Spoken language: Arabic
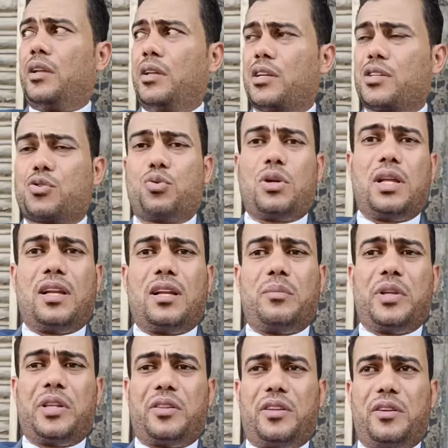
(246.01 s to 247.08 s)
الناس كلها
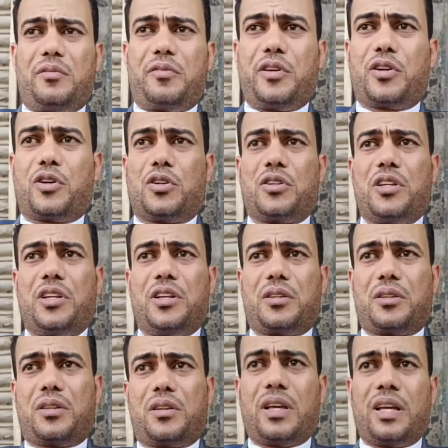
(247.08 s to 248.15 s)
لمتني في قضية
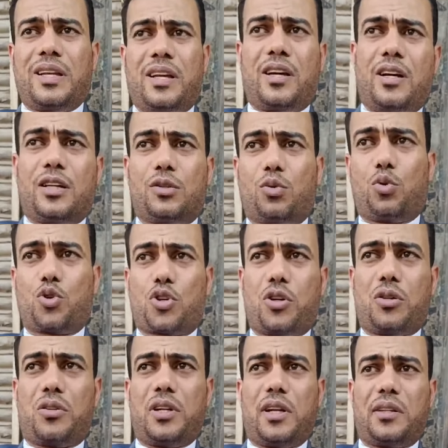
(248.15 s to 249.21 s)
هناء حتروش
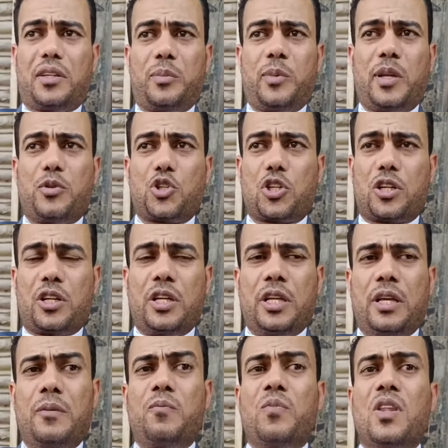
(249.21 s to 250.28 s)
قاتلة ابنها
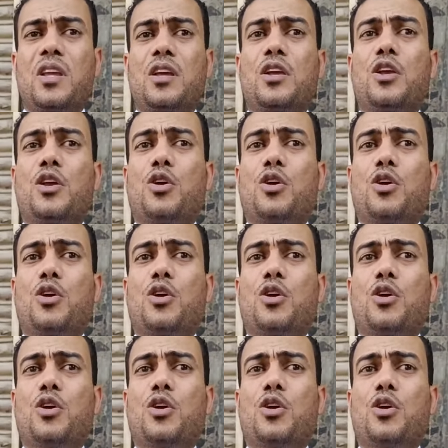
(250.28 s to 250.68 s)
بالشرقية أيوة.